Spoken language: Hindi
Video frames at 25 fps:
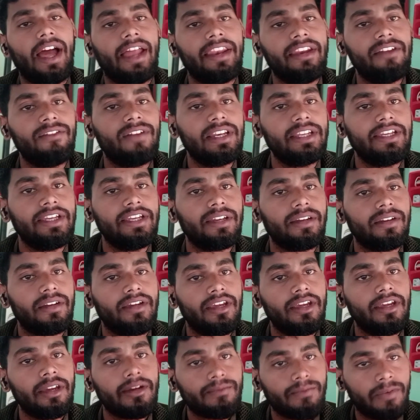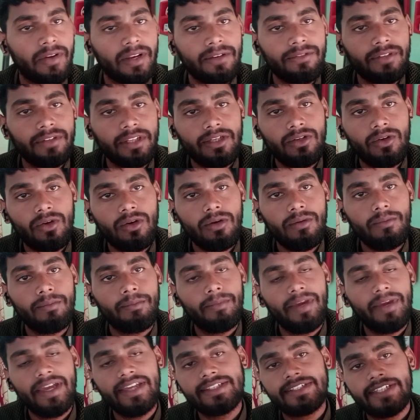आने वाली एक फरवरी को
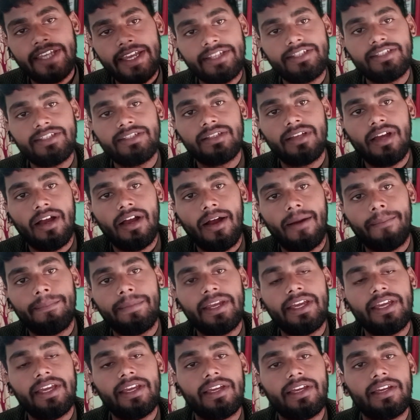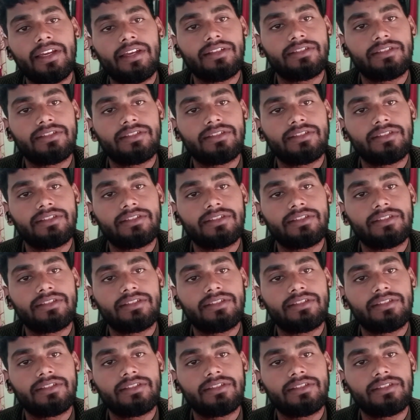मैं स्केच अपने